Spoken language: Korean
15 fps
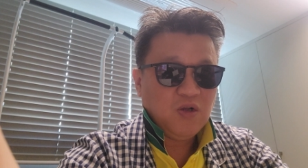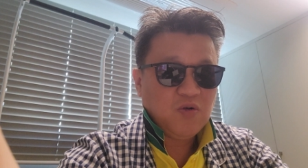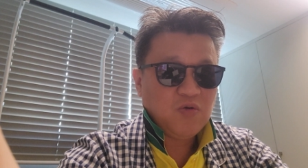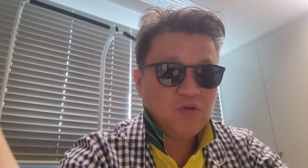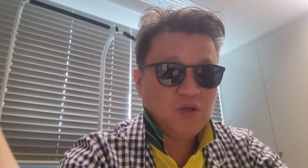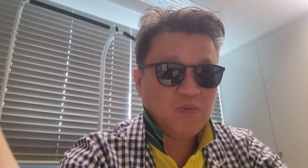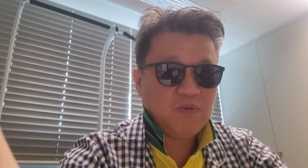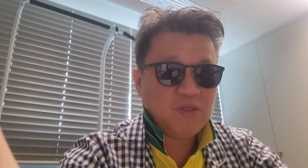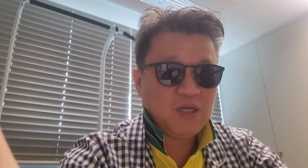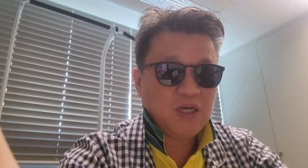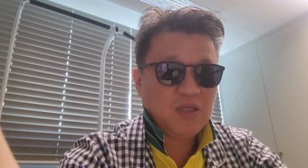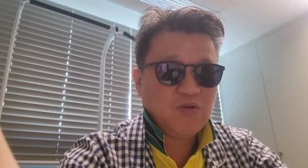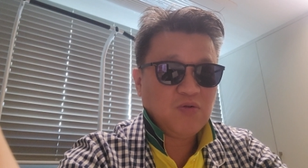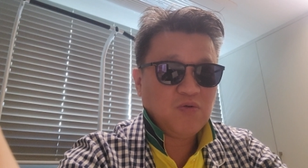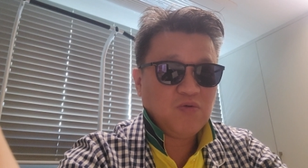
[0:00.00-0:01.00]
그 다음에 이제
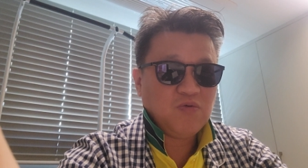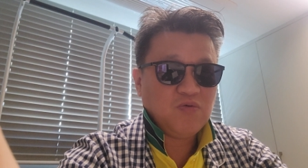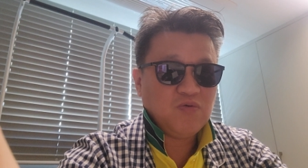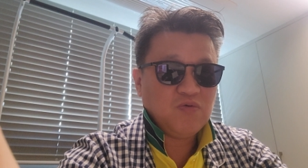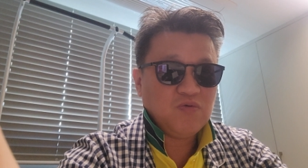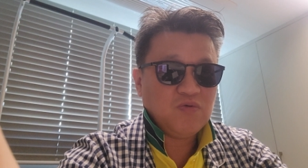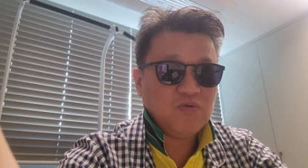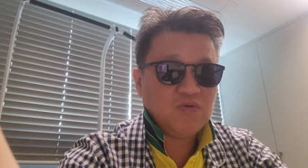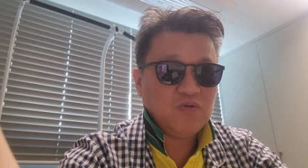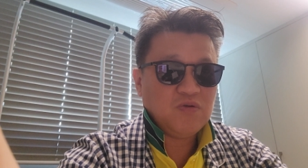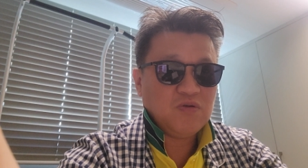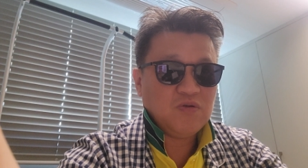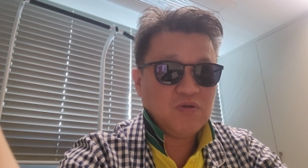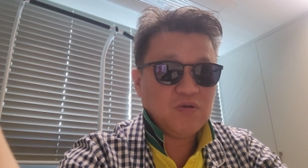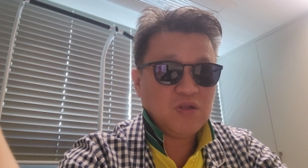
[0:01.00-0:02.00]

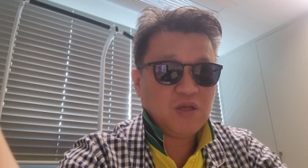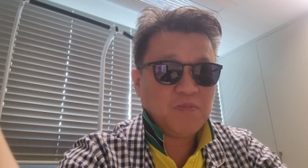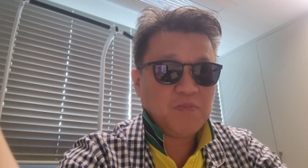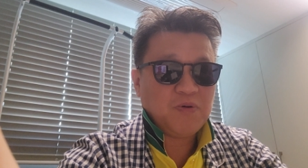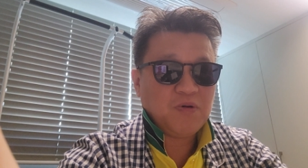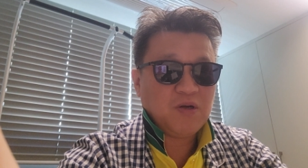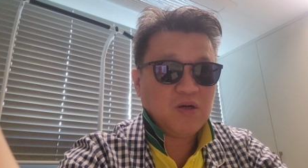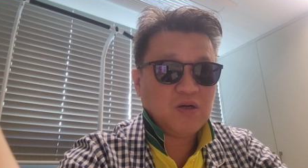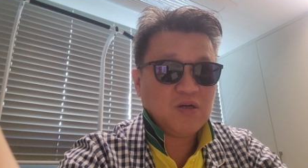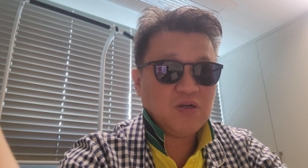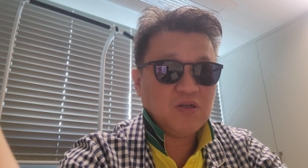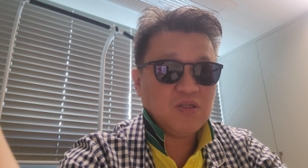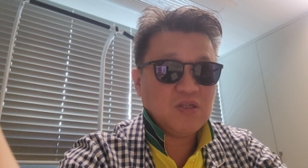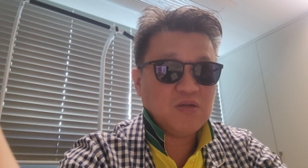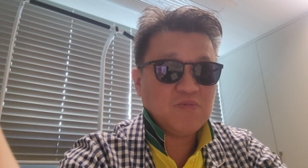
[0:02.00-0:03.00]
한동훈 대표나
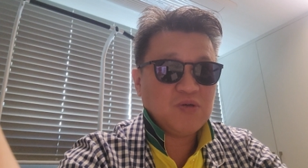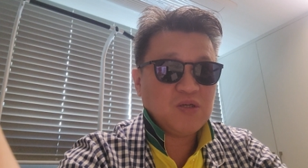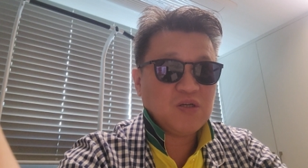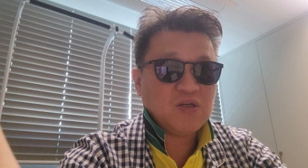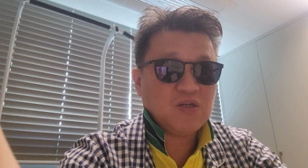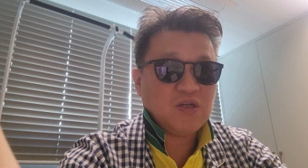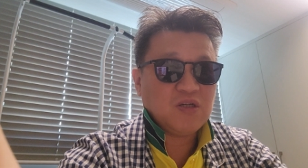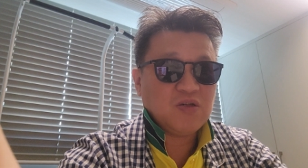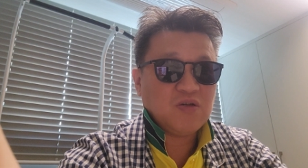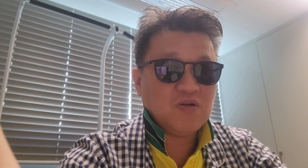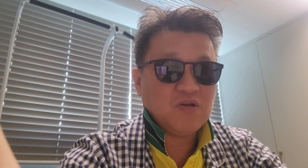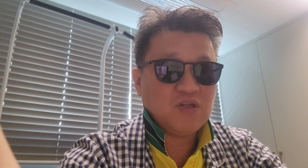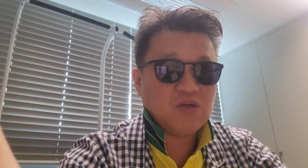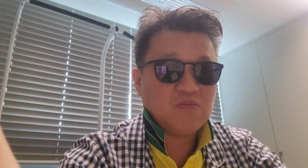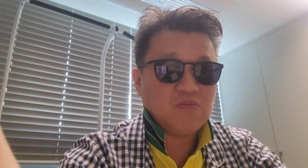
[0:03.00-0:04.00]
그 지금
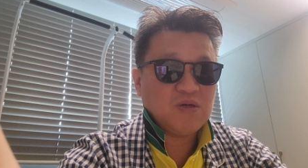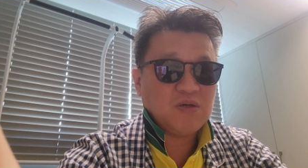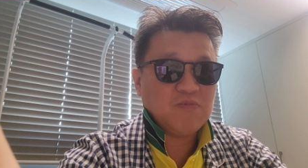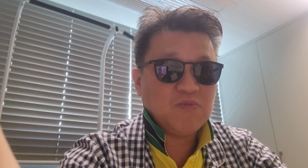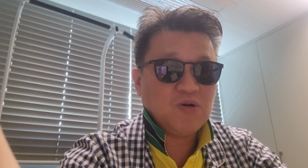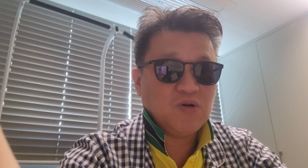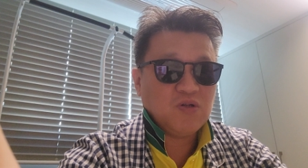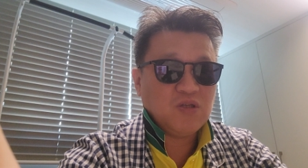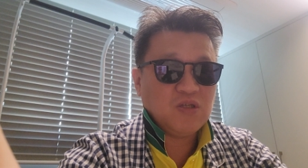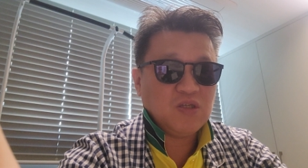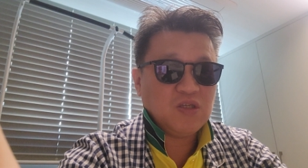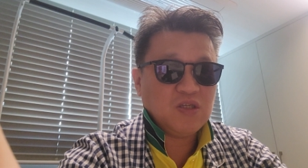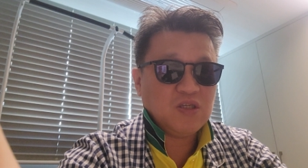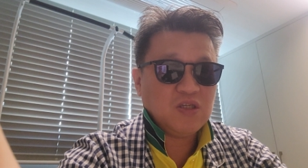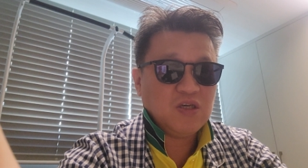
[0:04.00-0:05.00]
측근에서 지금 김건희
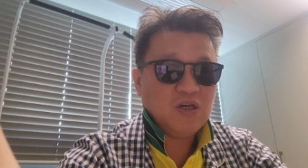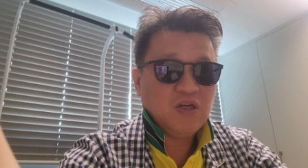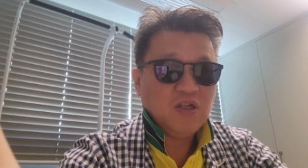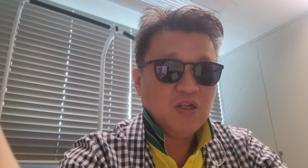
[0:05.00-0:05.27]
씨